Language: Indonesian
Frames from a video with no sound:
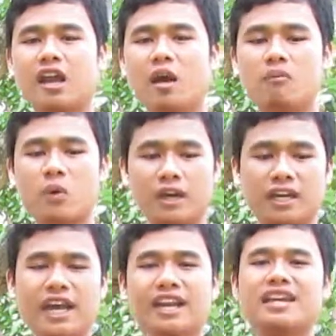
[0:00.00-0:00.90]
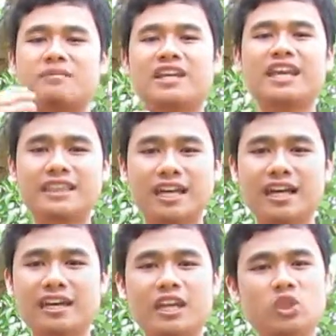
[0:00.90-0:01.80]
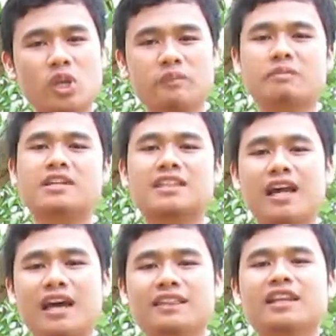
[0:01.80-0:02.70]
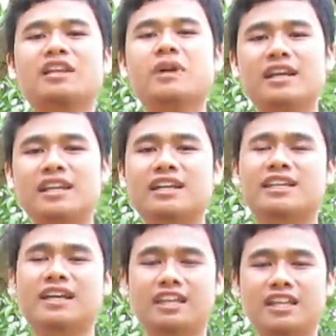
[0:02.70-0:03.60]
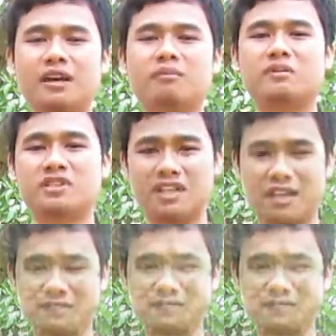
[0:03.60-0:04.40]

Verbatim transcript: bahwa dengan diamnya kita itu lebih maslahat dibanding ketika kita berbicara.